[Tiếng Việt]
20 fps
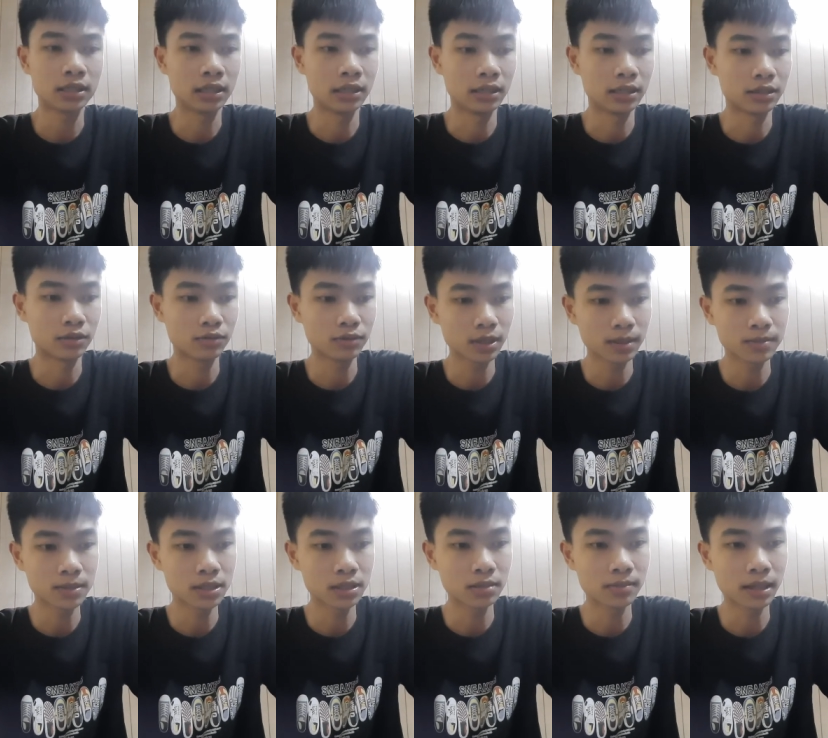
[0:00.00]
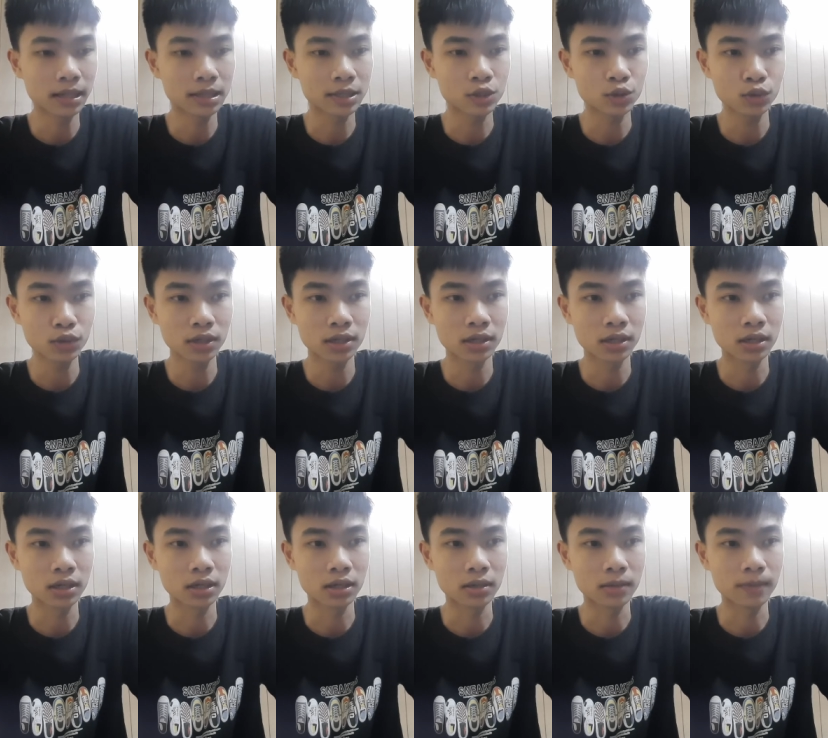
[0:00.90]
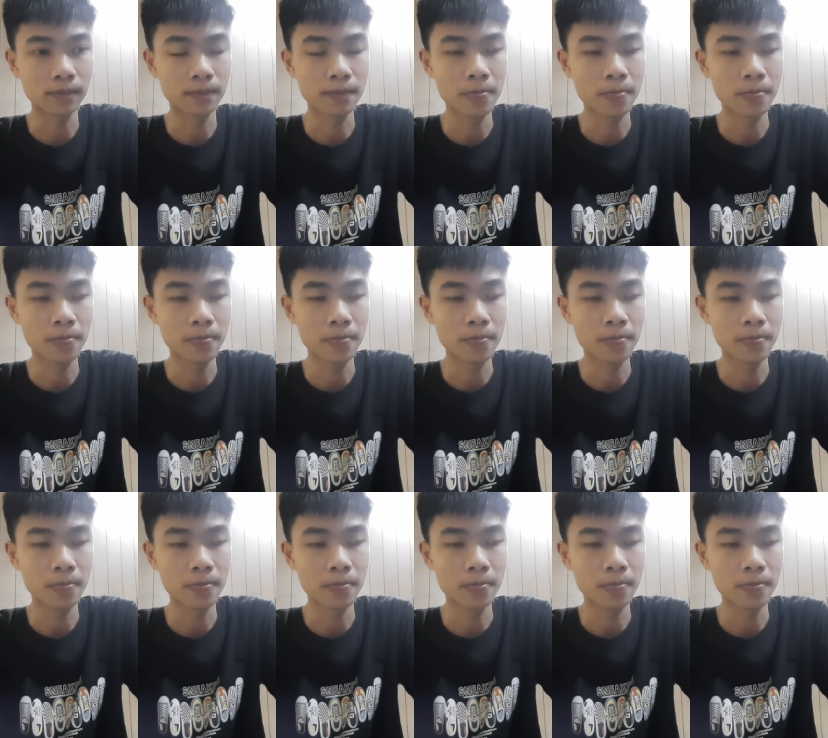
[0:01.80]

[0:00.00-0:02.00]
thì là cũng tâm sự bạn chút là